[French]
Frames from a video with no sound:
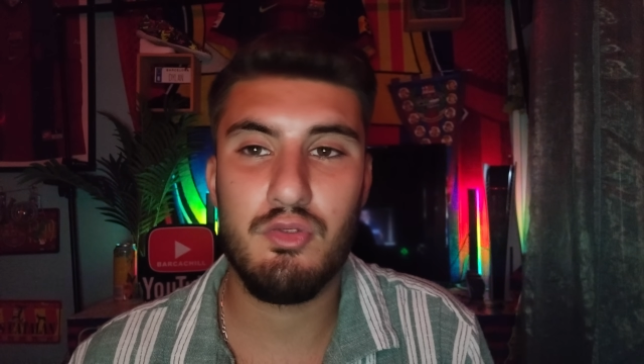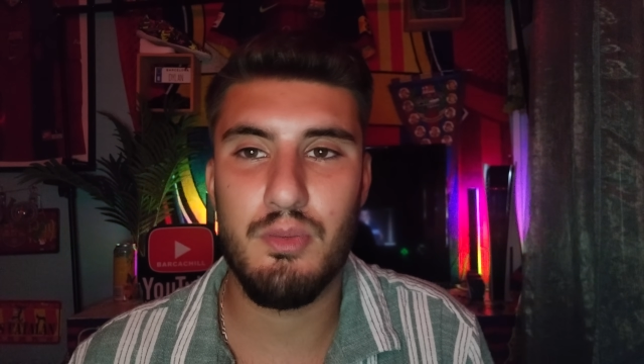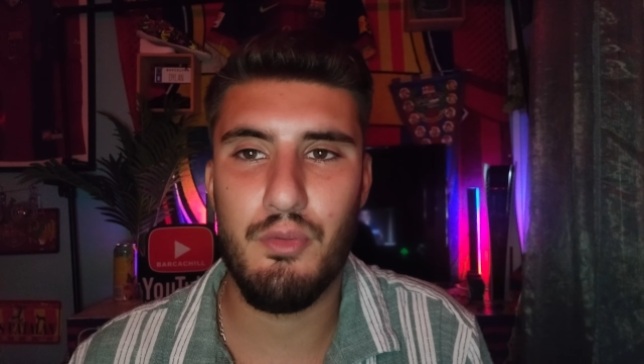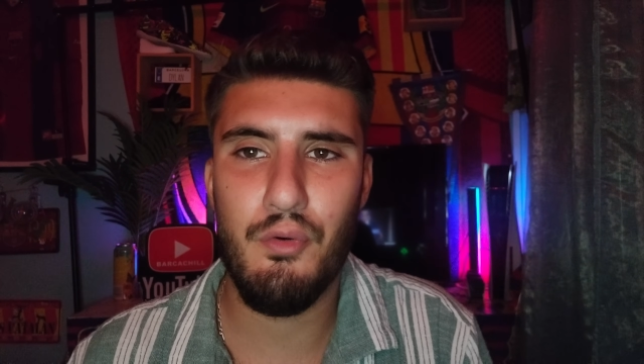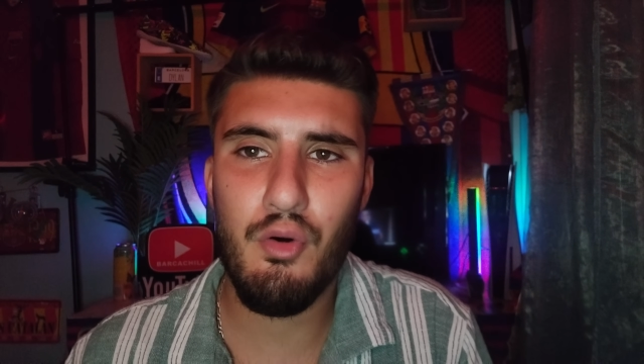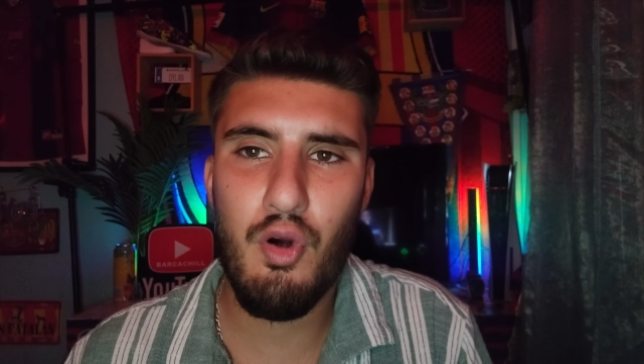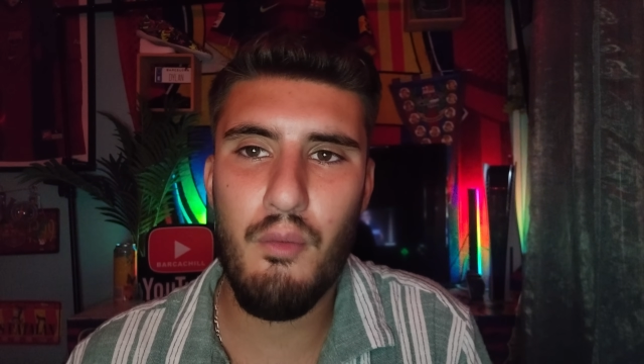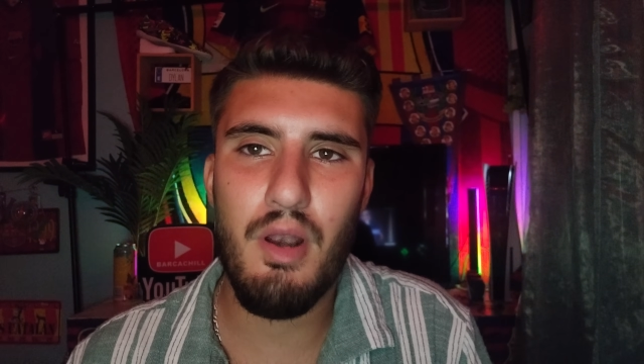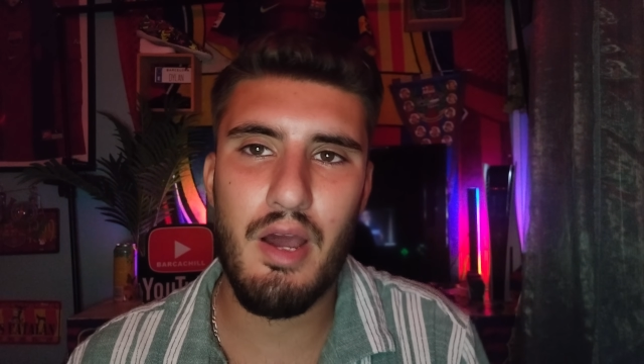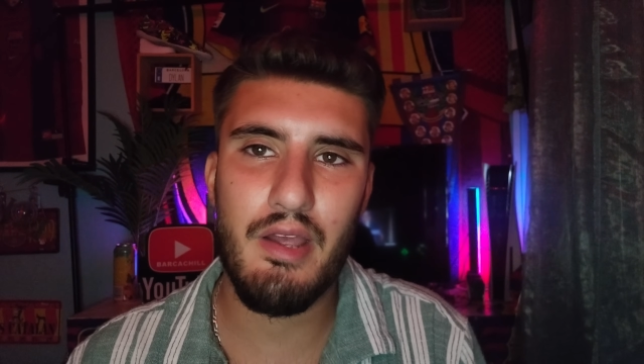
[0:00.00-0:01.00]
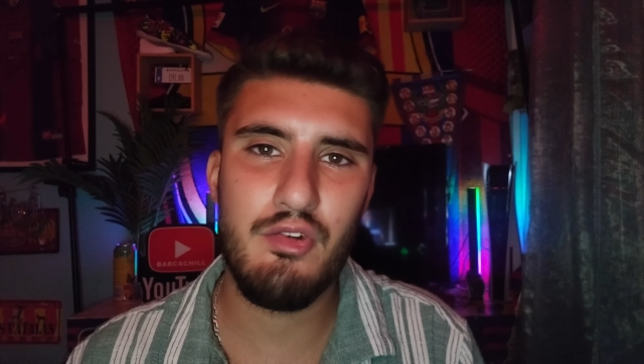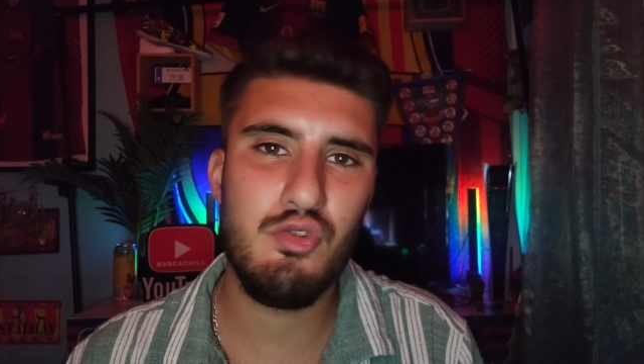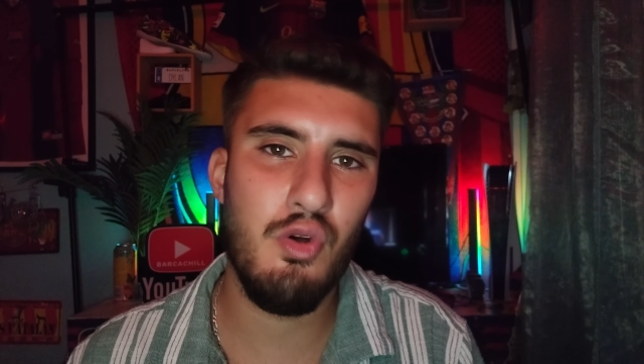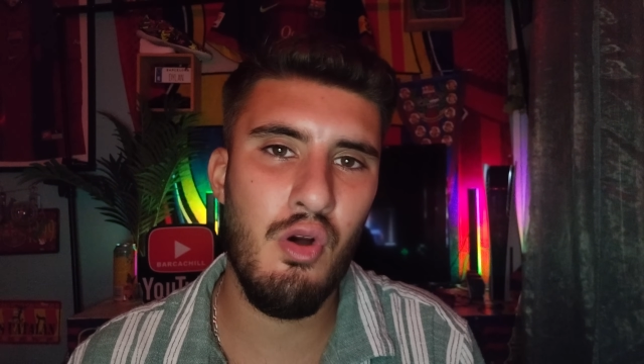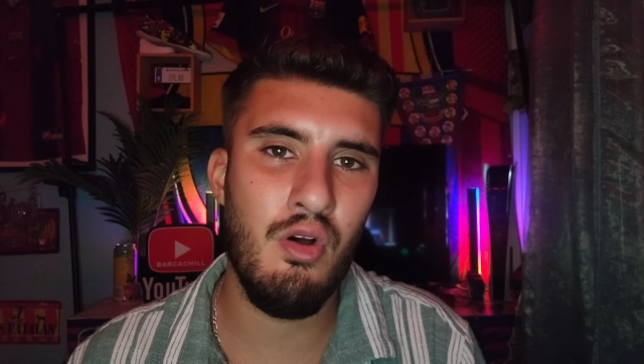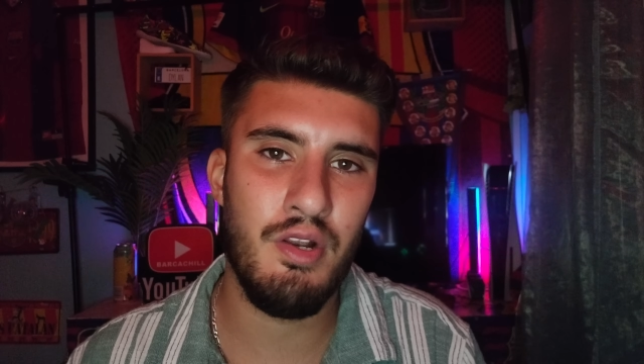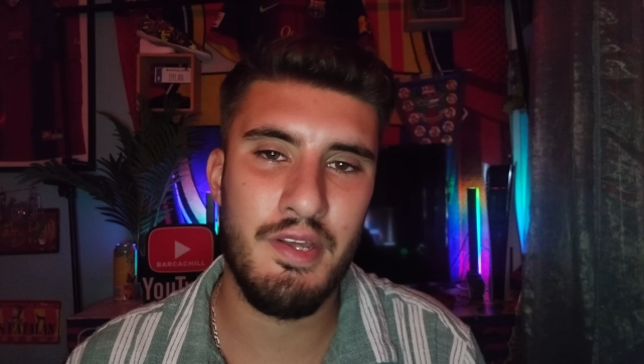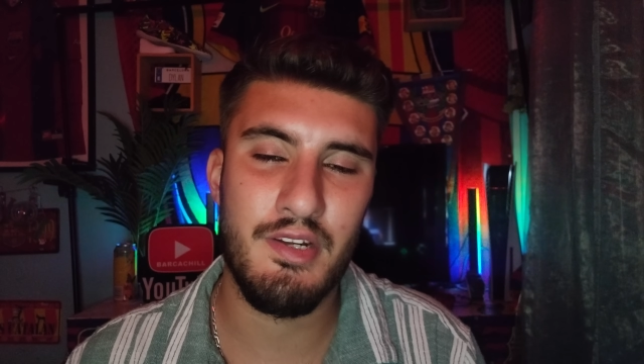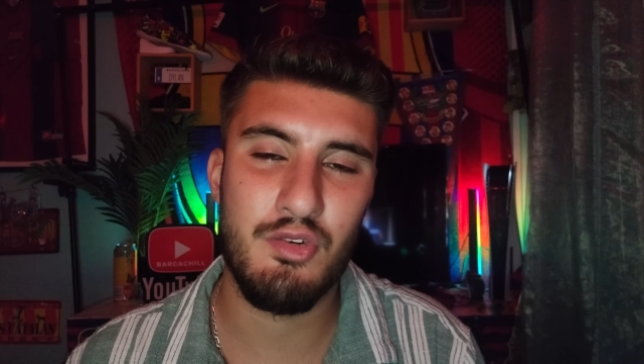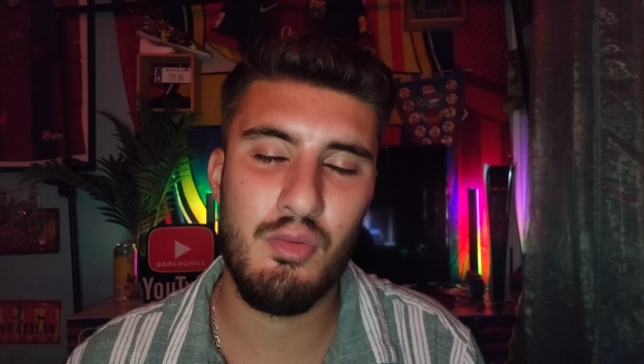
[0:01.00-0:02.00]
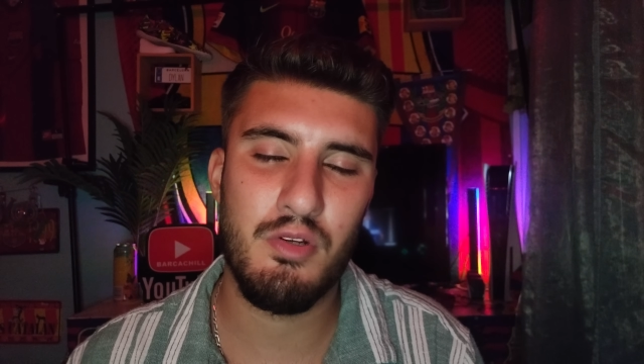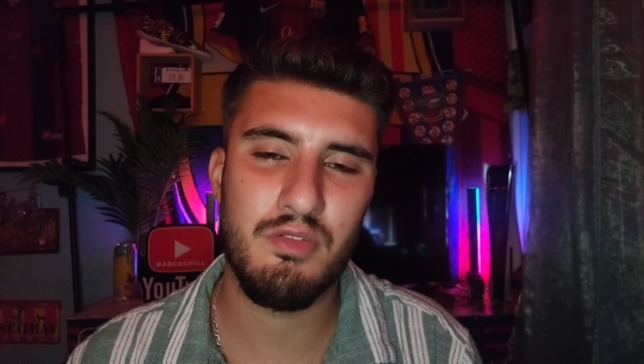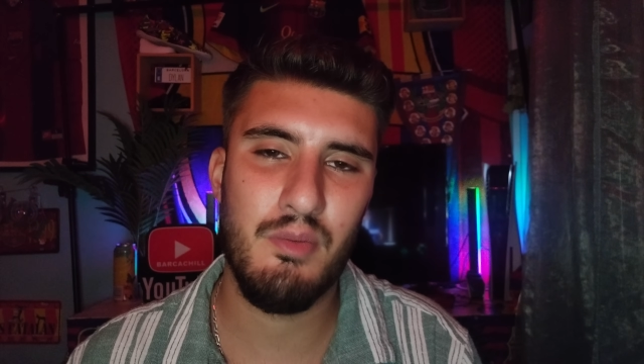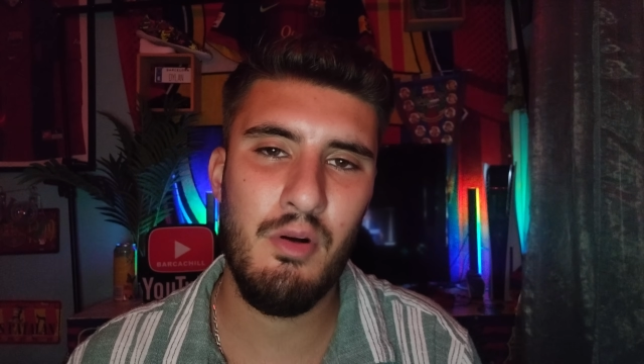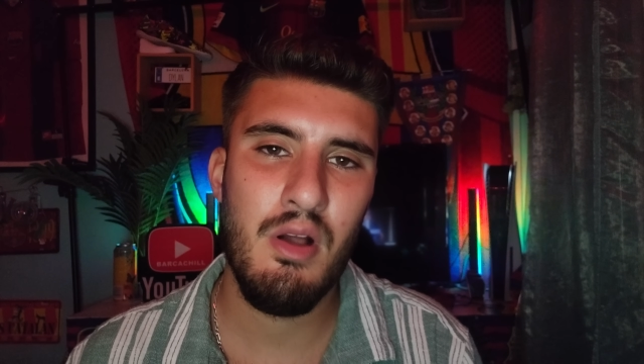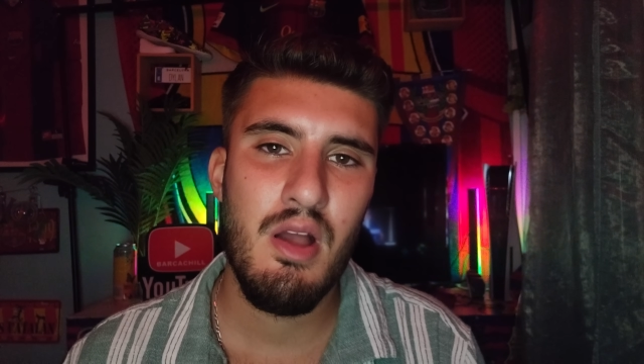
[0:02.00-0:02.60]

Tout simplement comme la règle du 1-1, les gars. Je commence vraiment